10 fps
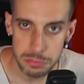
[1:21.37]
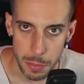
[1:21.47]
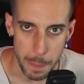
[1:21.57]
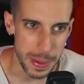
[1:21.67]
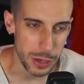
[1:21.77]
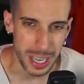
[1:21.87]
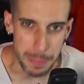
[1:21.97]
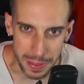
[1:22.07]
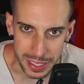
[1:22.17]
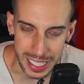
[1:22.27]
Pero que el
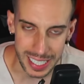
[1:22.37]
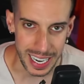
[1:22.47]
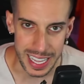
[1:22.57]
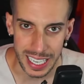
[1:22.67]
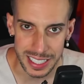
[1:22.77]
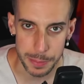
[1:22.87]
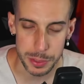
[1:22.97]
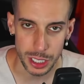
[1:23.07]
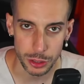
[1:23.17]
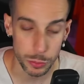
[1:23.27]
Madrid le gane ayer a
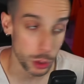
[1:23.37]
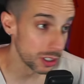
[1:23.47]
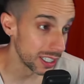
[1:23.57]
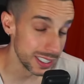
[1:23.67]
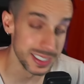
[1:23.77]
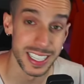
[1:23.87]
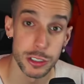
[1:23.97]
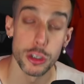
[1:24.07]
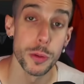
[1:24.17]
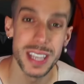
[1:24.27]
Champions Bueno, es que de hecho
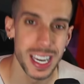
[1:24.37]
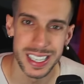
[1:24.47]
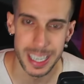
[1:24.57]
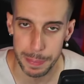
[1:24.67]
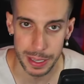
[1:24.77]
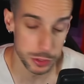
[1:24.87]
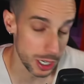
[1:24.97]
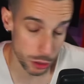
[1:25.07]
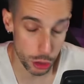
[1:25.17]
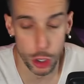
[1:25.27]
no vi el, ni el... O sea,
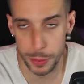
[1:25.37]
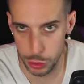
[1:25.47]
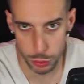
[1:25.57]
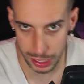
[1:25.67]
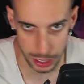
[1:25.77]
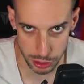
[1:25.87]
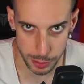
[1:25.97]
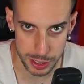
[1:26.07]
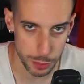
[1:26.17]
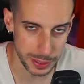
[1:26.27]
no veo nunca, ya lo
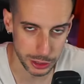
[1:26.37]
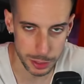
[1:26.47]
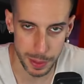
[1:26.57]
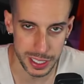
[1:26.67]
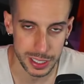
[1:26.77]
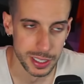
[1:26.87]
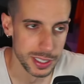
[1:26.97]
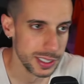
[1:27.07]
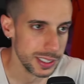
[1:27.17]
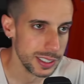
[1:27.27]
sabéis, los partidos de Madrid.
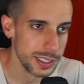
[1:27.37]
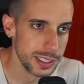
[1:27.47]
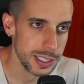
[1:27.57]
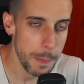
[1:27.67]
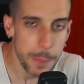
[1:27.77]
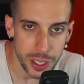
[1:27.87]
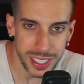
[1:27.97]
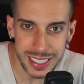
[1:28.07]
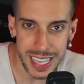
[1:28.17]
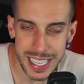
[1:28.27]
Pero es que
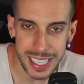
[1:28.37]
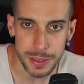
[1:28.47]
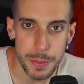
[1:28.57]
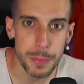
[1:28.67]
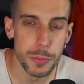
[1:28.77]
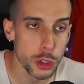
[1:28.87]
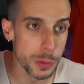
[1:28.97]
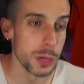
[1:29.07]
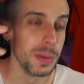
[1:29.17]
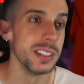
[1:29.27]
el de ayer mucho
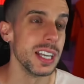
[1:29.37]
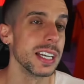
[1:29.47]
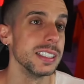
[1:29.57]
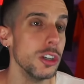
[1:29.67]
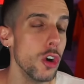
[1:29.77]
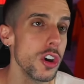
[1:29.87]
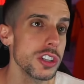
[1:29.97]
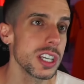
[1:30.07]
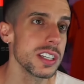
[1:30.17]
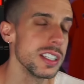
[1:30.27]
menos me dice la gente, no es
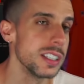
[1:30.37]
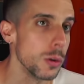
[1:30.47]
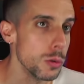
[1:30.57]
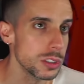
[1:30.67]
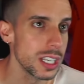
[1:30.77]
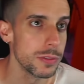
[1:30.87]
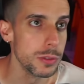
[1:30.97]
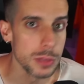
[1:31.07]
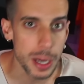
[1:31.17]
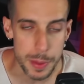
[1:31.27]
que si te gusta el
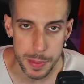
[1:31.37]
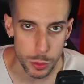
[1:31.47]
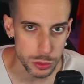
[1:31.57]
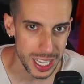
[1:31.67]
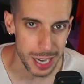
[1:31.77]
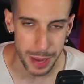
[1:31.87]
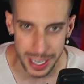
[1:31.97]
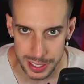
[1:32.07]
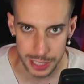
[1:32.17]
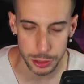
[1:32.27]
fútbol, a mí me gusta el
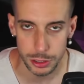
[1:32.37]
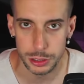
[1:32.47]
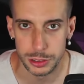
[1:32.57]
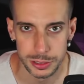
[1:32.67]
Barça, tronco.